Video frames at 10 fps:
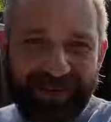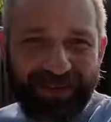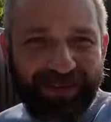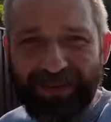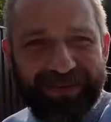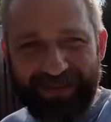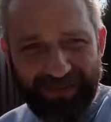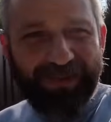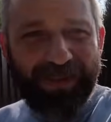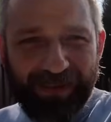Но
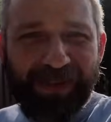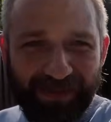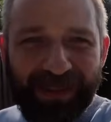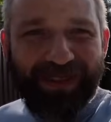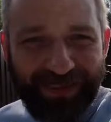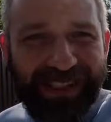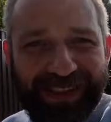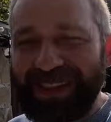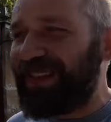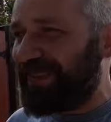сегодня мы будем
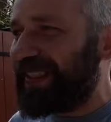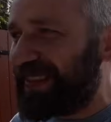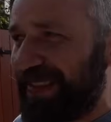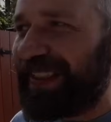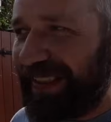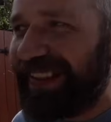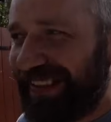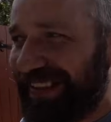ездить на мотоцикле.